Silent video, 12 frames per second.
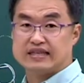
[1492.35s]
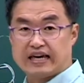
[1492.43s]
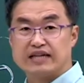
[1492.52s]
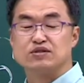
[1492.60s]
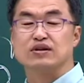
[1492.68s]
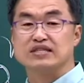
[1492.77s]

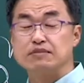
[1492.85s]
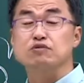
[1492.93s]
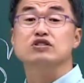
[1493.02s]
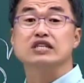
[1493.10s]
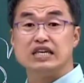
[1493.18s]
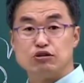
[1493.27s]
계속해서
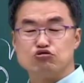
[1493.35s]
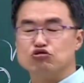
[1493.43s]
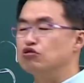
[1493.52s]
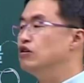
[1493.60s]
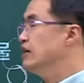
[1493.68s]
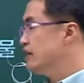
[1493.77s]
삼국시대
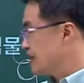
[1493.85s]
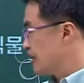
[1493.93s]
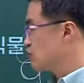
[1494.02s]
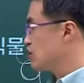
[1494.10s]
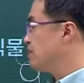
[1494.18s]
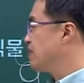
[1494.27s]
이후로
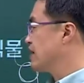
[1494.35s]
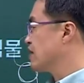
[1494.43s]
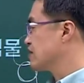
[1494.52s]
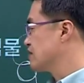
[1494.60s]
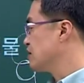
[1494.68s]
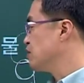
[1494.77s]
계속 전파하는
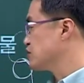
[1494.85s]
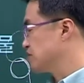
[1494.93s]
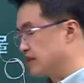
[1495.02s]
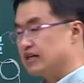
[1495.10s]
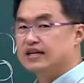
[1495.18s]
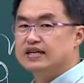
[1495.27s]
그런
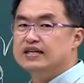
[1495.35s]
모습들.